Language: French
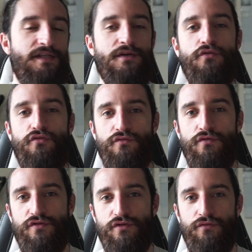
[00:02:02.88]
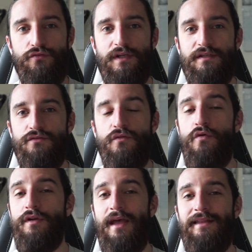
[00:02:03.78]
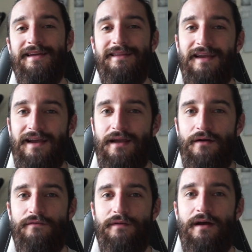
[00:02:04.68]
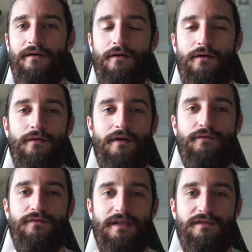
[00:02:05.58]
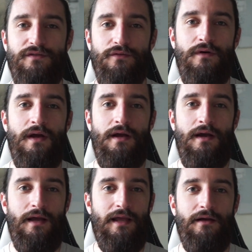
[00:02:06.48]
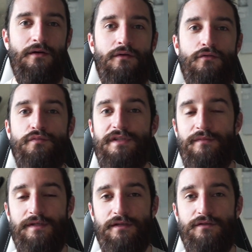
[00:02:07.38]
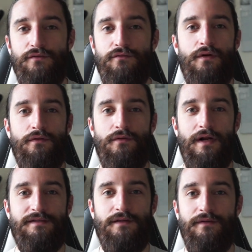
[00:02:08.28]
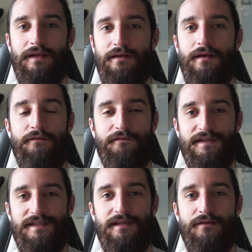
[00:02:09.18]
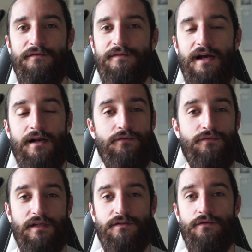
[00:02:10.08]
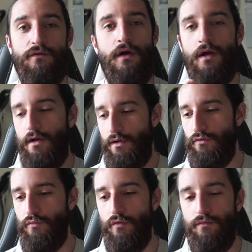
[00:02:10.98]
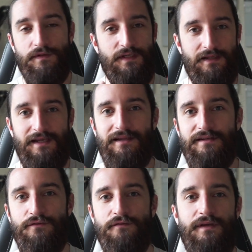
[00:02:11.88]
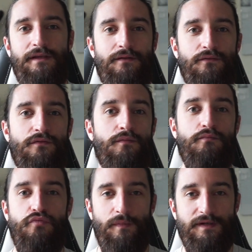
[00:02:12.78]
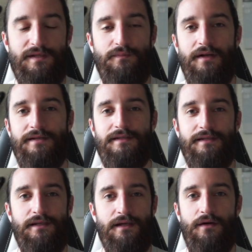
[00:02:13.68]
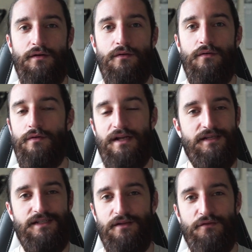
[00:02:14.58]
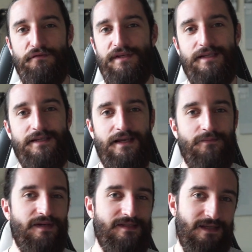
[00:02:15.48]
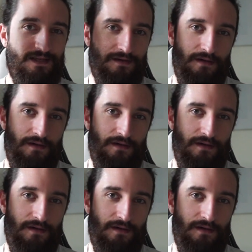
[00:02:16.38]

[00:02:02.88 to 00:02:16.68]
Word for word: déjà aucune notion de nutrition, aucun intérêt envers euh, la nutrition et euh, l'optimisation euh, de la santé physique via la nutrition. Donc bon, c'était catastrophique. Donc point principal ici, la l'hygiène de vie qui est passée